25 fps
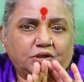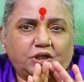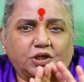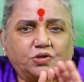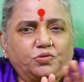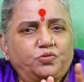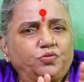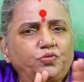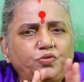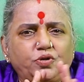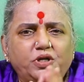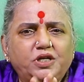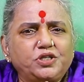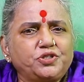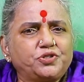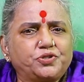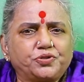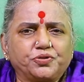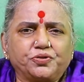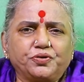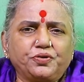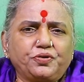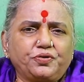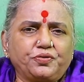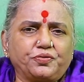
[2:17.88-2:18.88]
తక్కువగా
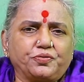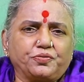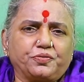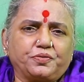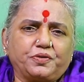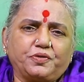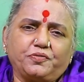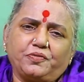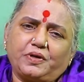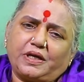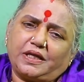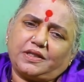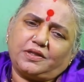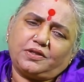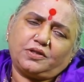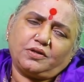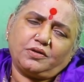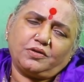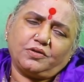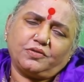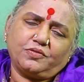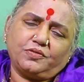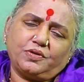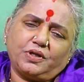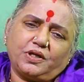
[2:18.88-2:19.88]
చూడరు నువ్వు
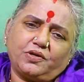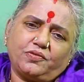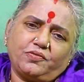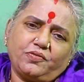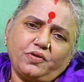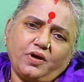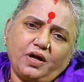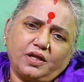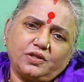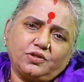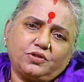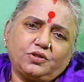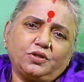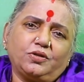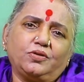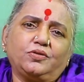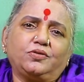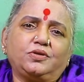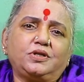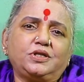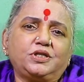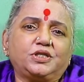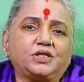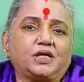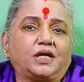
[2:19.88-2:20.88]
ఎంతలో ఉన్నావో
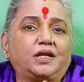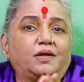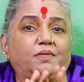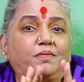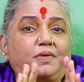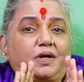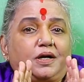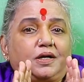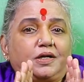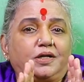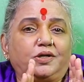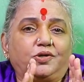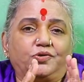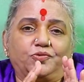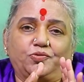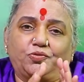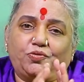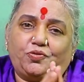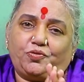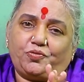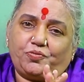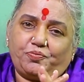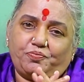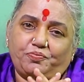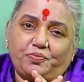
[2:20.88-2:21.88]
అంతలోనే చాలా బాగా
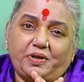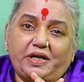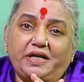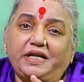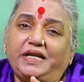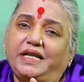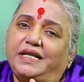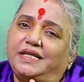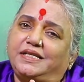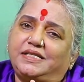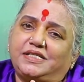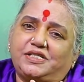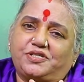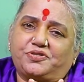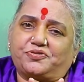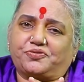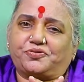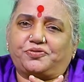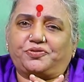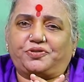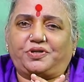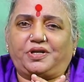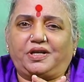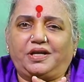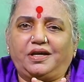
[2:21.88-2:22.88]
ఉండు మెయింటైన్
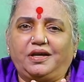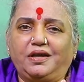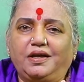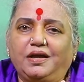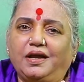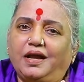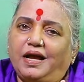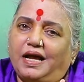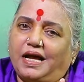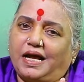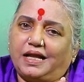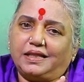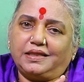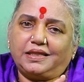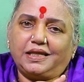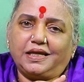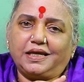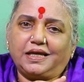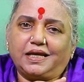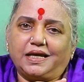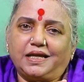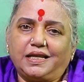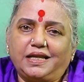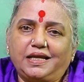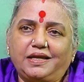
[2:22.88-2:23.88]
చేసుకోండి
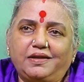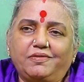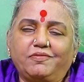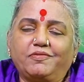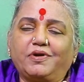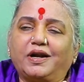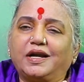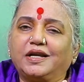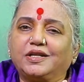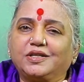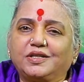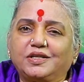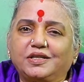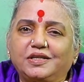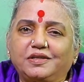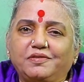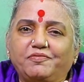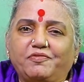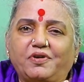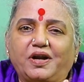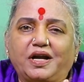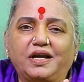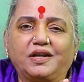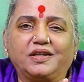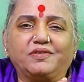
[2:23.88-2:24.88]
అంతేకాని వాళ్ళని
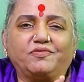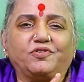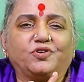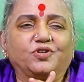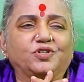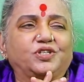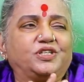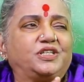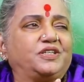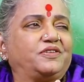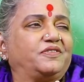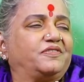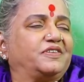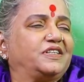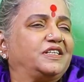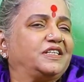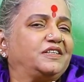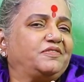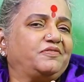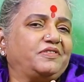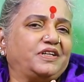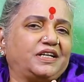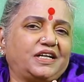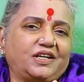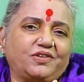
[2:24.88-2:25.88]
వాళ్ళ వాచ్
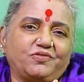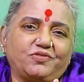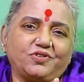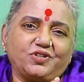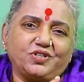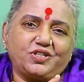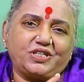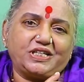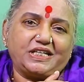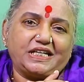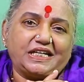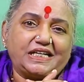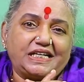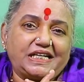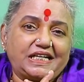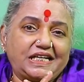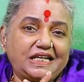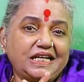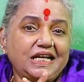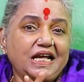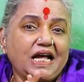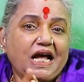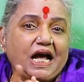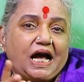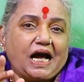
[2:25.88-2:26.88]
ఇవ్వండి వీళ్ళ వాచ్
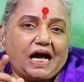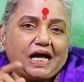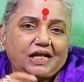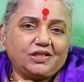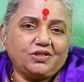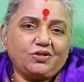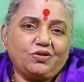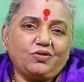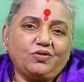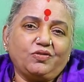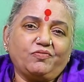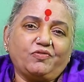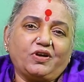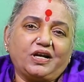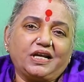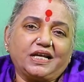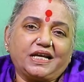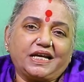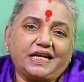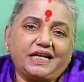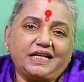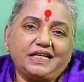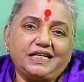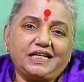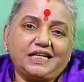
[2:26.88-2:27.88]
ఇవ్వండి అందులో
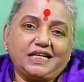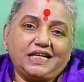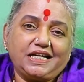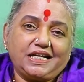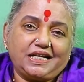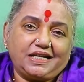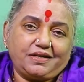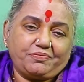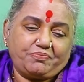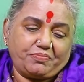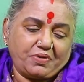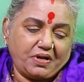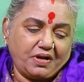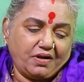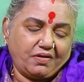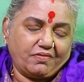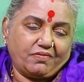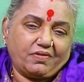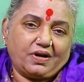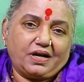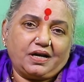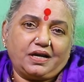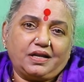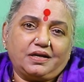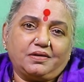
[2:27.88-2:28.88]
వాళ్ళకి ఏంటంటే
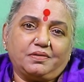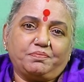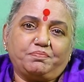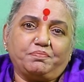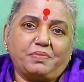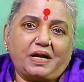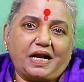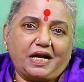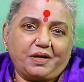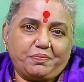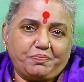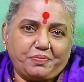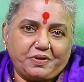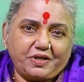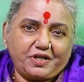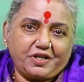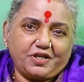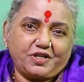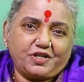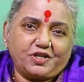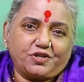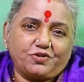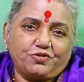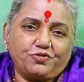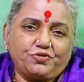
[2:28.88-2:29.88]
వాళ్ళ బ్యాడ్
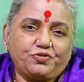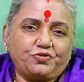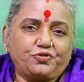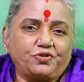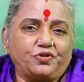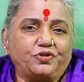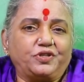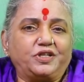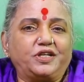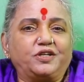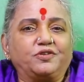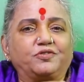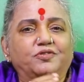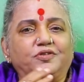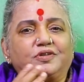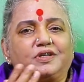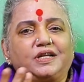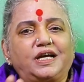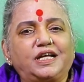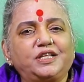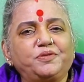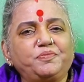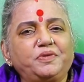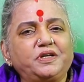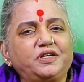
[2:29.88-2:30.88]
పీరియడ్ నడుస్తుంది
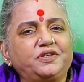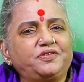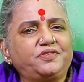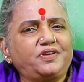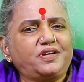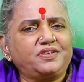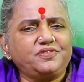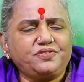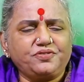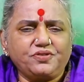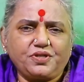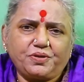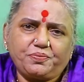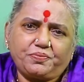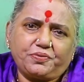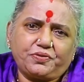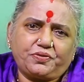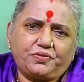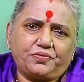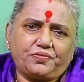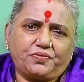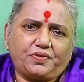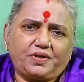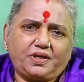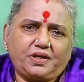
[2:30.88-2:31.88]
అనుకోండి అది మీకు ట్రాన్స్ఫర్
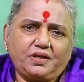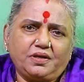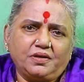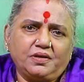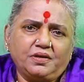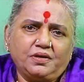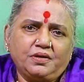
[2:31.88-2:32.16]
అయిపోతుంది